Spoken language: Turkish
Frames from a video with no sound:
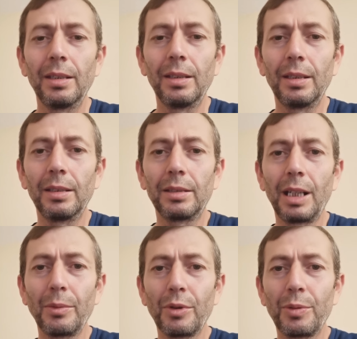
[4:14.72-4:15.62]
e,
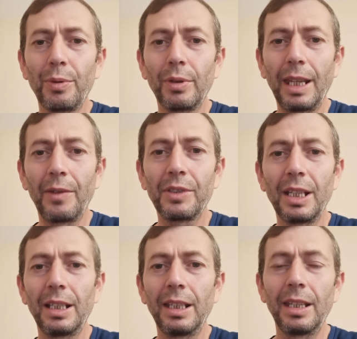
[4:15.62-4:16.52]
Trabzonspor'un
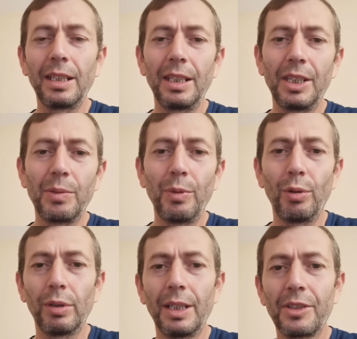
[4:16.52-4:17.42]
efsane ismi
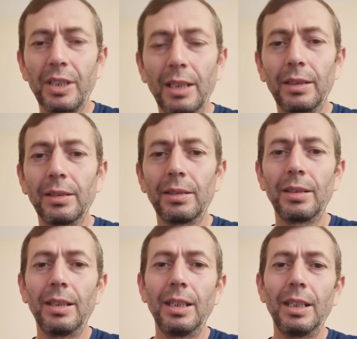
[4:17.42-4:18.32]
olan Stat'ın
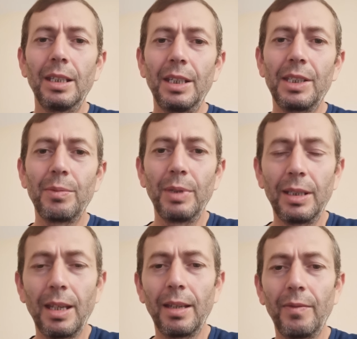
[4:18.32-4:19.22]

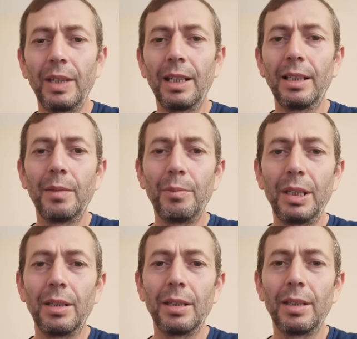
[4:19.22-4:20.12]
ismi de verilen
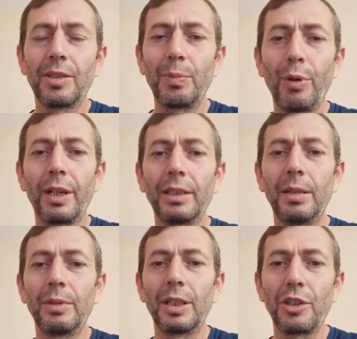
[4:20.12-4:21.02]
bir e, spor
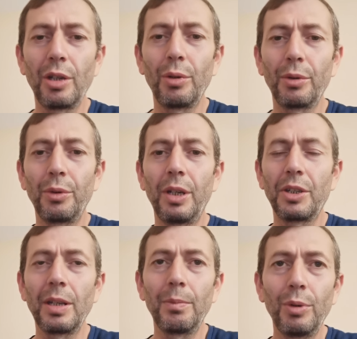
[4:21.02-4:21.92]
adamına Şenol
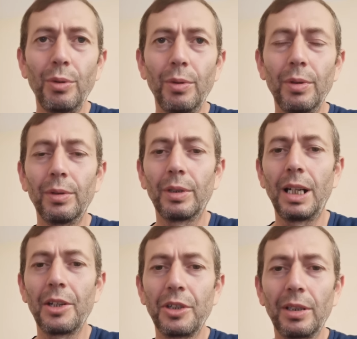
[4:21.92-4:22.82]
Güneş'e bu e,
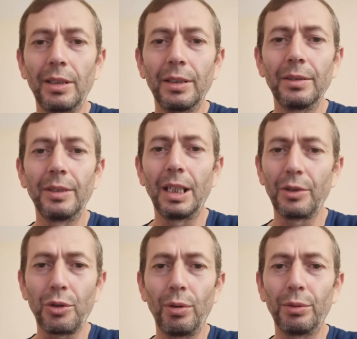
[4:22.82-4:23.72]
karşıtlığın
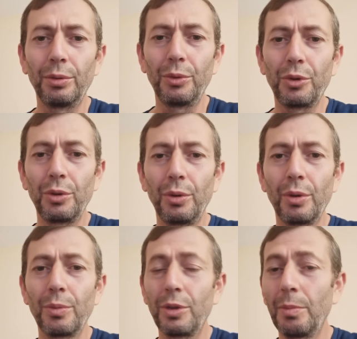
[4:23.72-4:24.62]
yanlış olduğunu
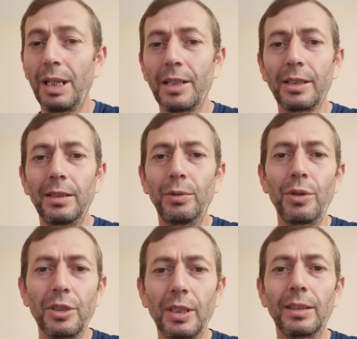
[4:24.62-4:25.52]
düşünüyorum ki bazıları
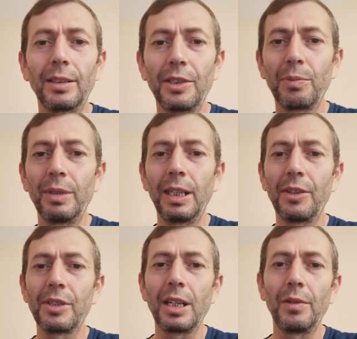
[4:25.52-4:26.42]
diyor ki zaten ismi
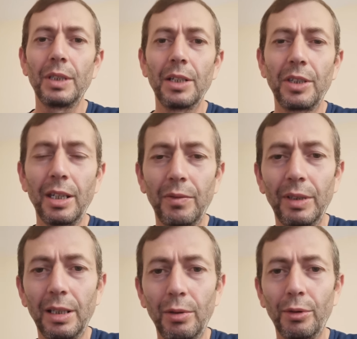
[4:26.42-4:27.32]
değilsin Avnaker
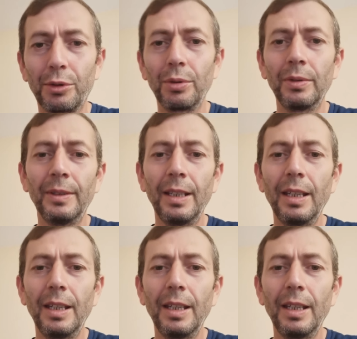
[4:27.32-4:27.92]
falan olsun.